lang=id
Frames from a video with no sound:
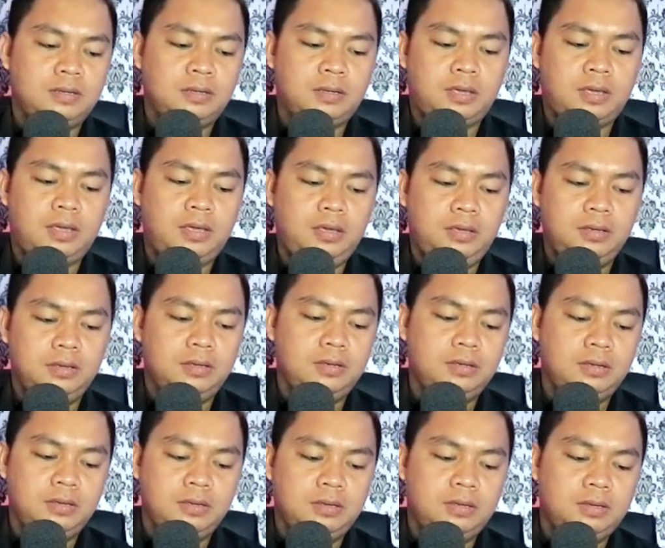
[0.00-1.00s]
Oke,
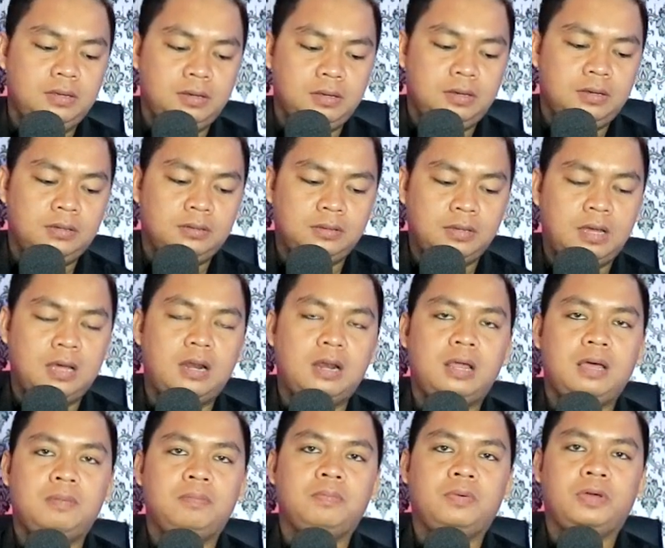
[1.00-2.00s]

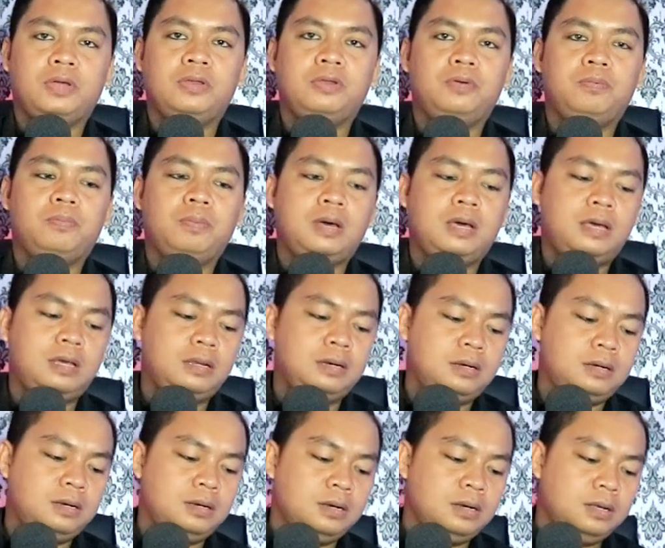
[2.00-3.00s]
dalam kehidupan
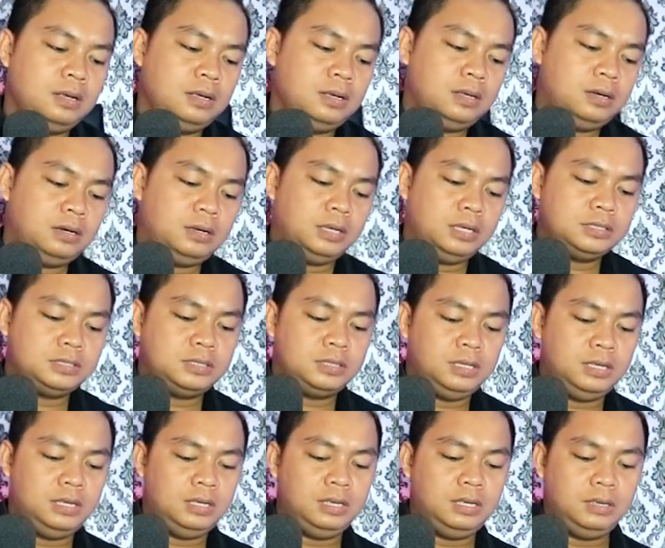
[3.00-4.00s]

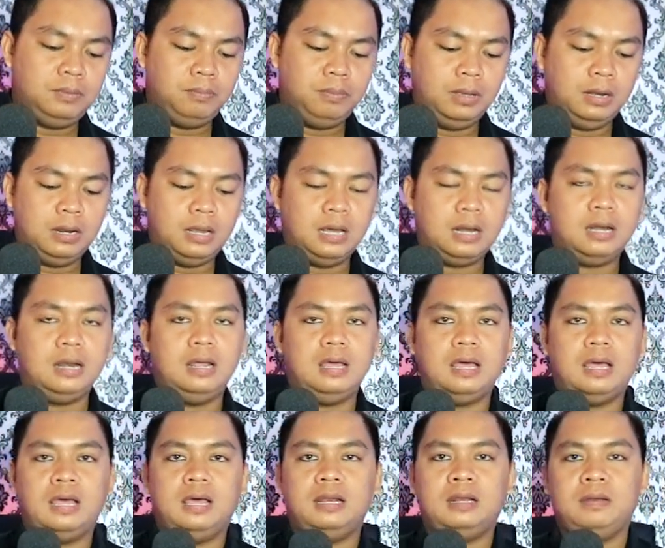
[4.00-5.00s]
Lesti, Bilar,
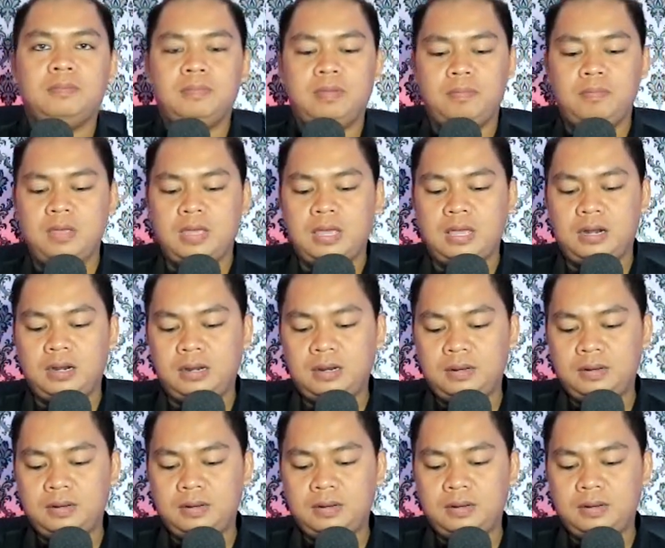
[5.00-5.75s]
dan BBL.